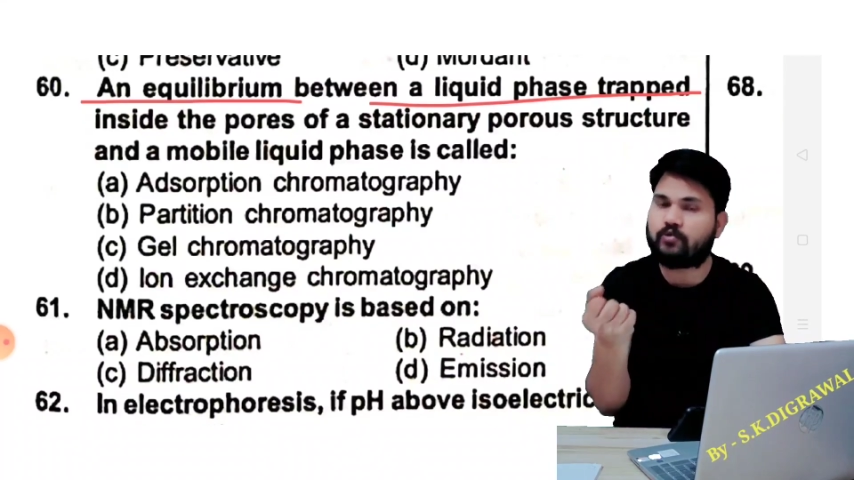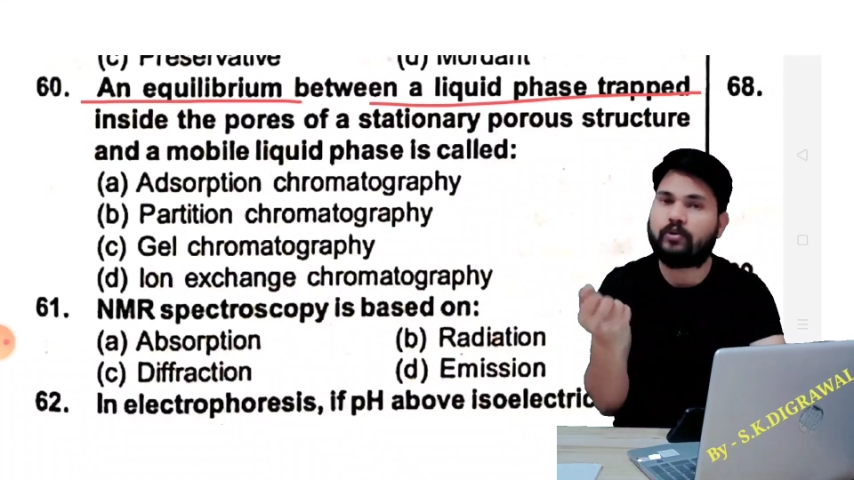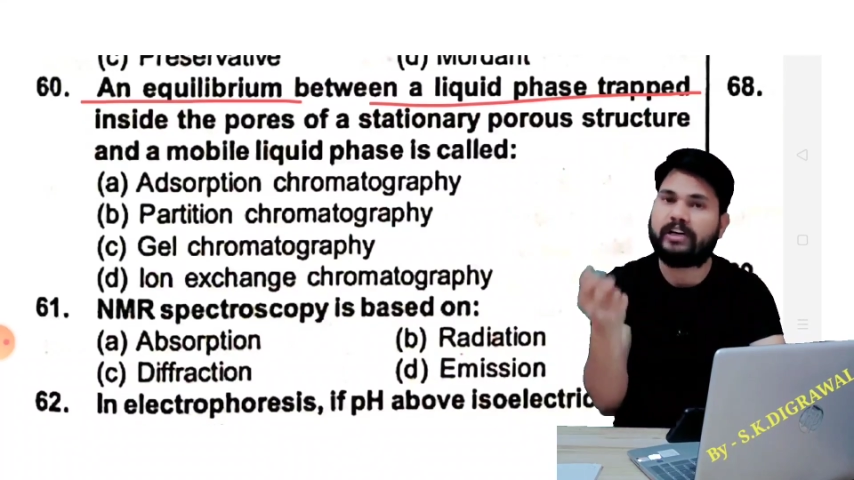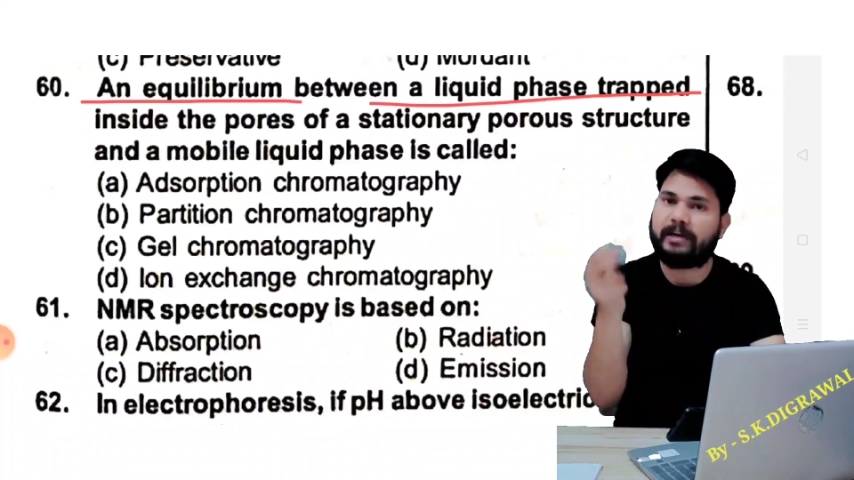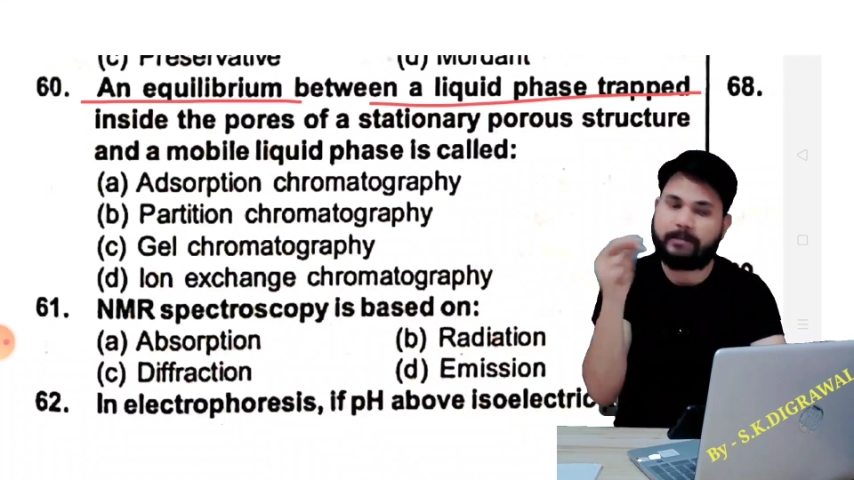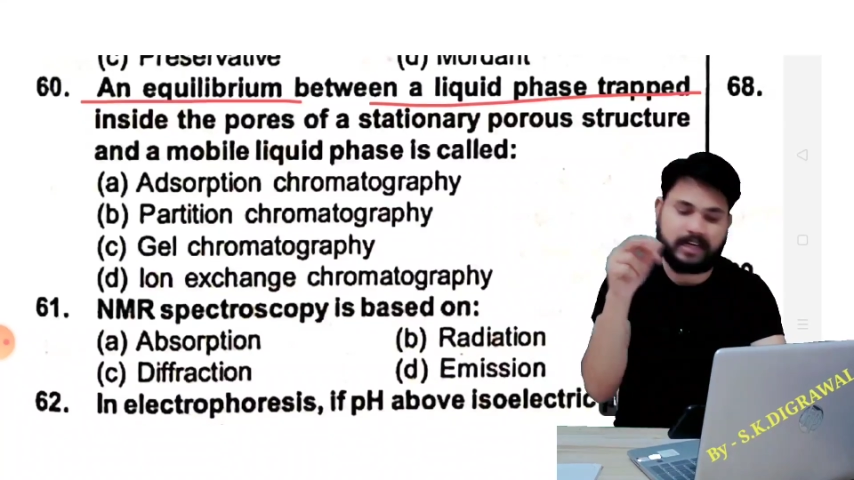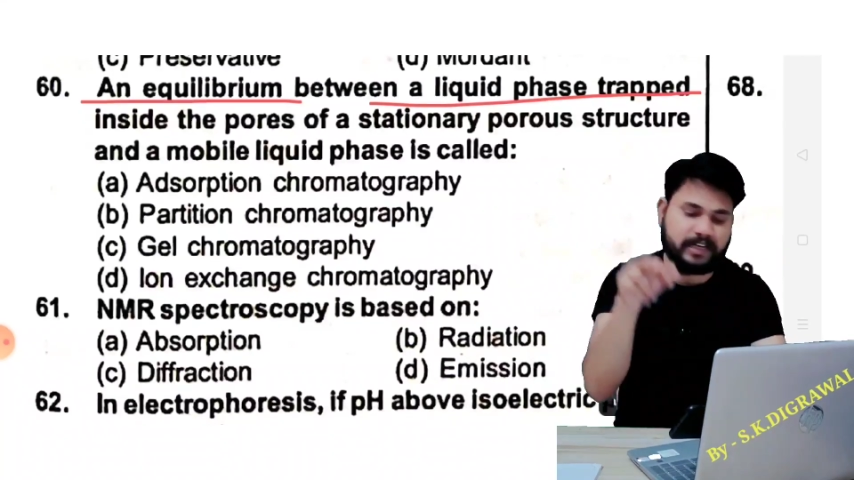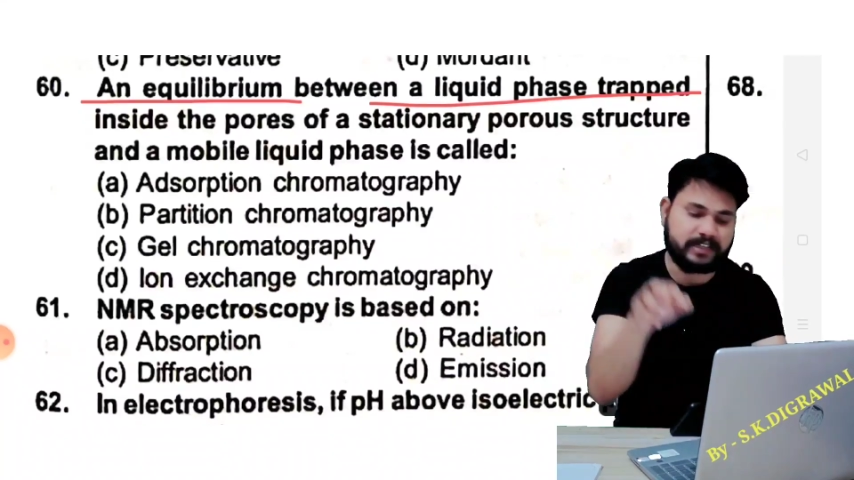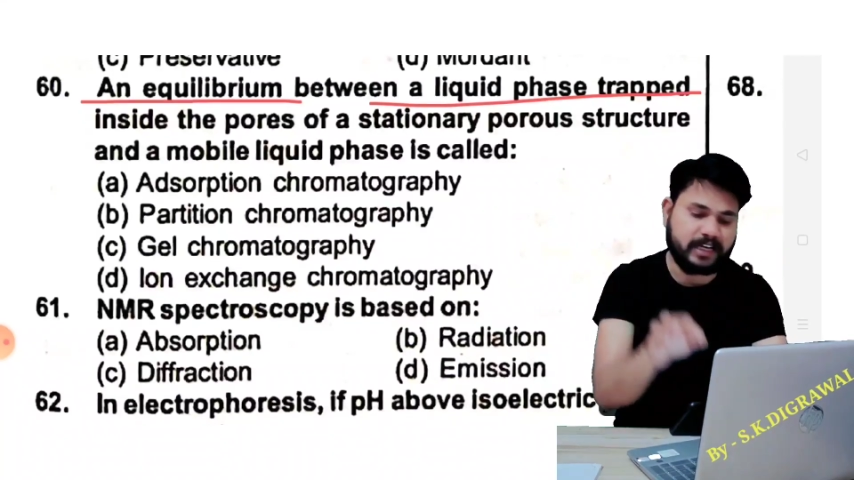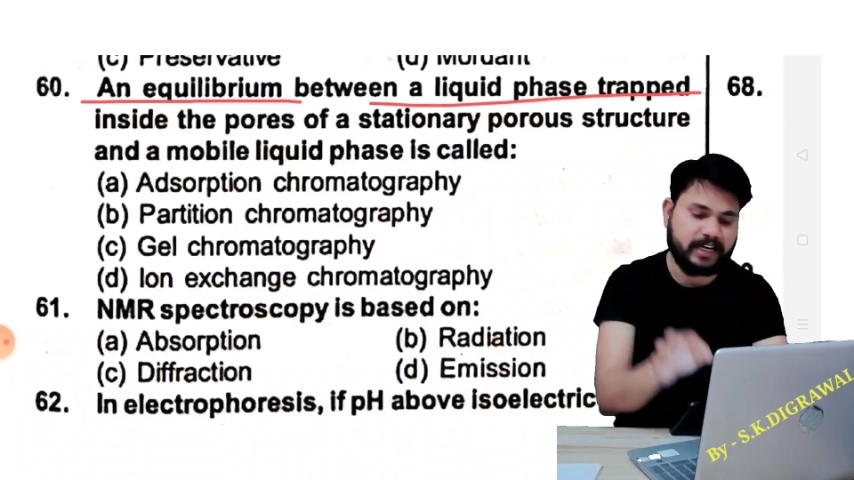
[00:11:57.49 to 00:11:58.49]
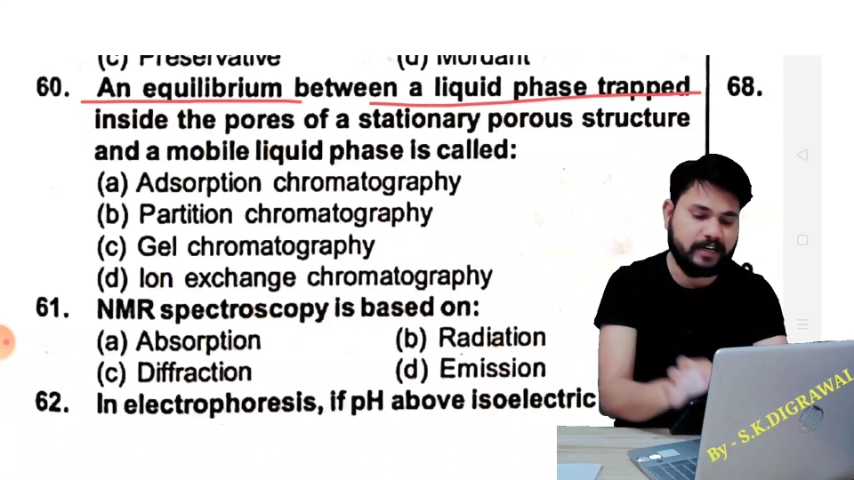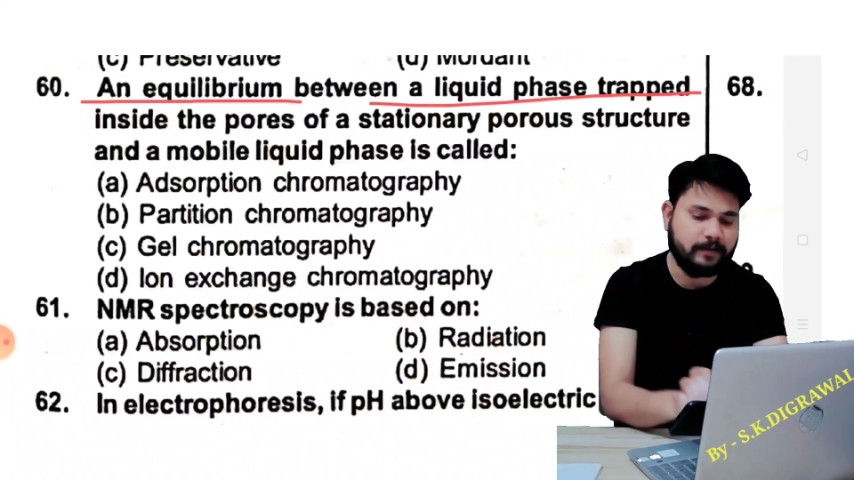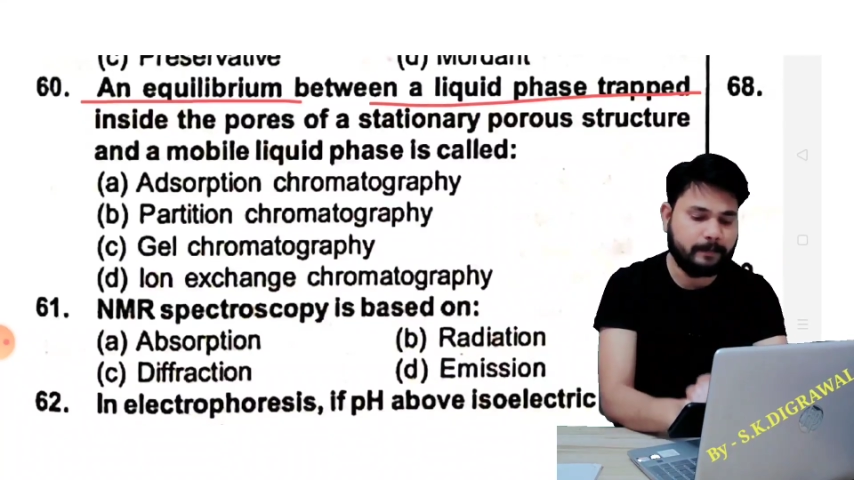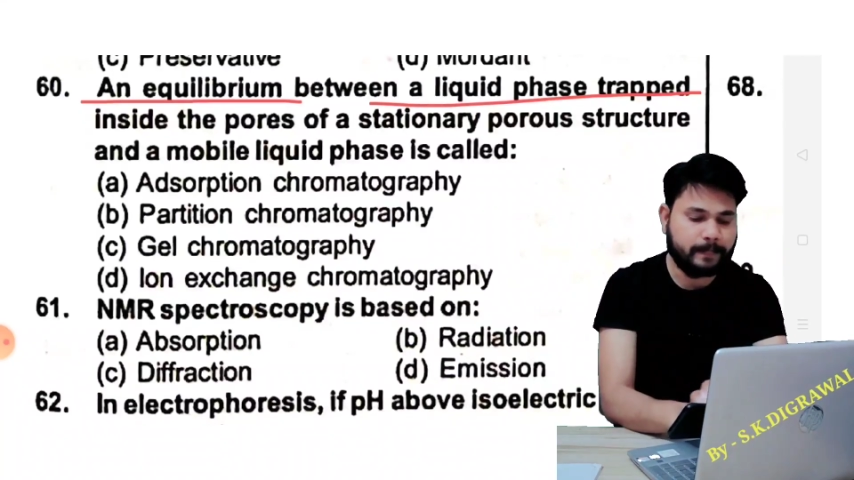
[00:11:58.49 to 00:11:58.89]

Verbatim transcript: उसको ट्रेप्ड इनसाइड